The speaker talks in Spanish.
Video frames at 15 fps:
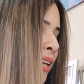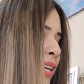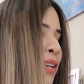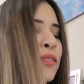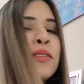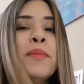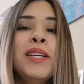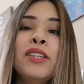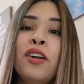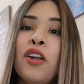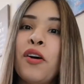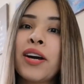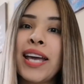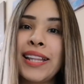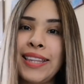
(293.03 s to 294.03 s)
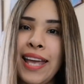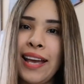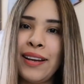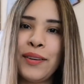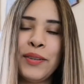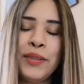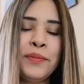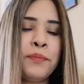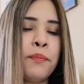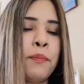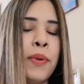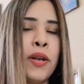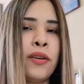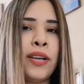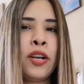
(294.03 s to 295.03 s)
Y culmino los que tengo,
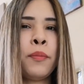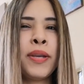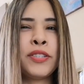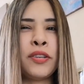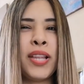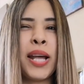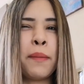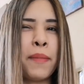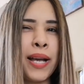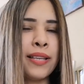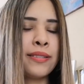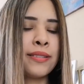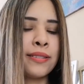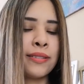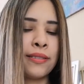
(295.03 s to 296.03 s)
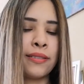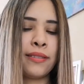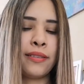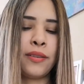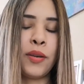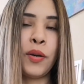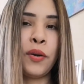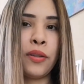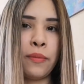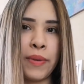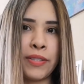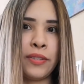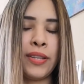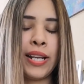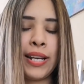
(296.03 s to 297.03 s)
pero quiero mencionar más, luego de
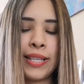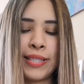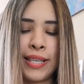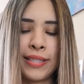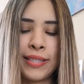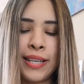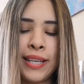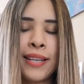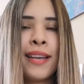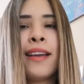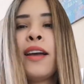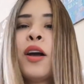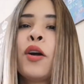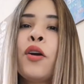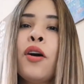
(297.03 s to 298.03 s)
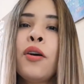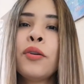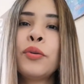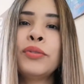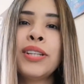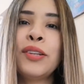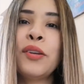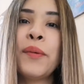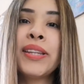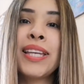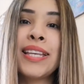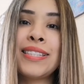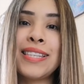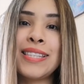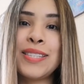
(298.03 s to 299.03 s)
mencionarles este, con una nueva
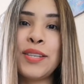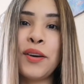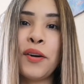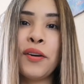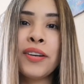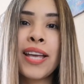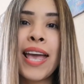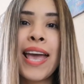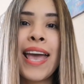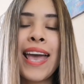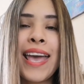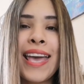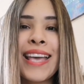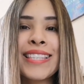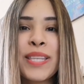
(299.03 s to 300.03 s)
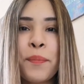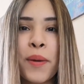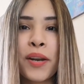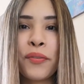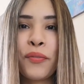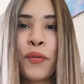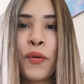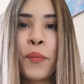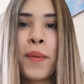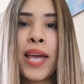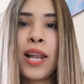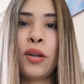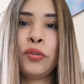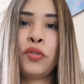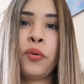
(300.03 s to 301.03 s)
adquisición. Este
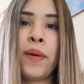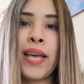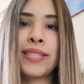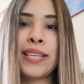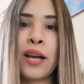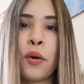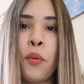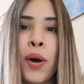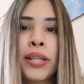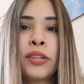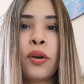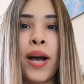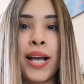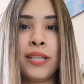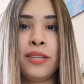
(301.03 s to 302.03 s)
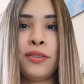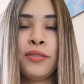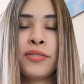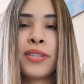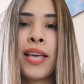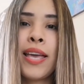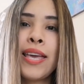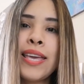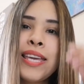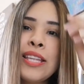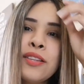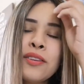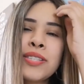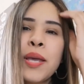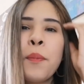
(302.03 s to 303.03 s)
perfume lo tuve hace cuatro años
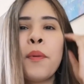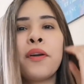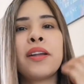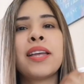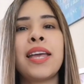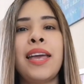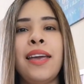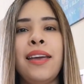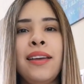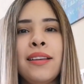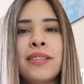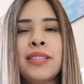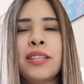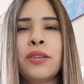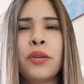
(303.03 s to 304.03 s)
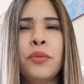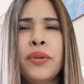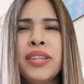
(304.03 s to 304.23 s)
y no sé por qué, chicos,